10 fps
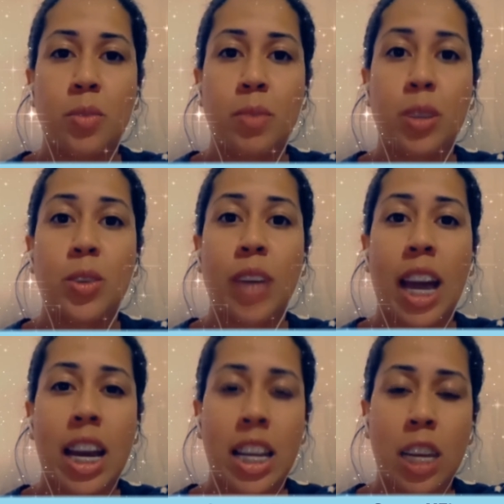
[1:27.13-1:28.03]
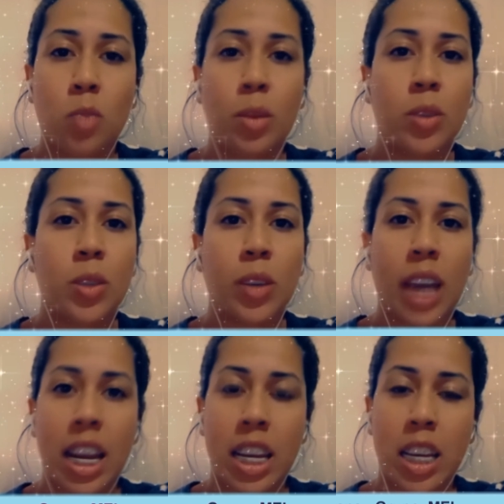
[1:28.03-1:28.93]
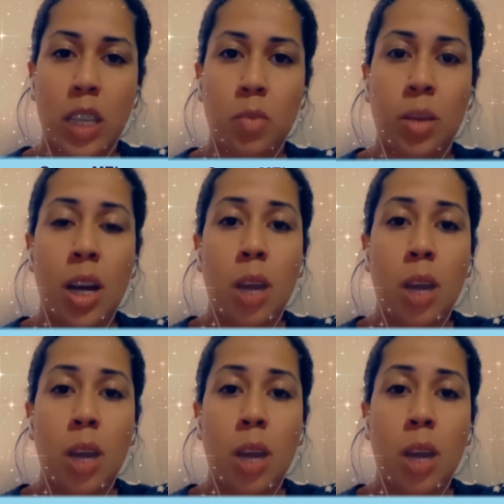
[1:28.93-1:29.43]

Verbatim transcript: pelo seu carinho, pelo seu carisma,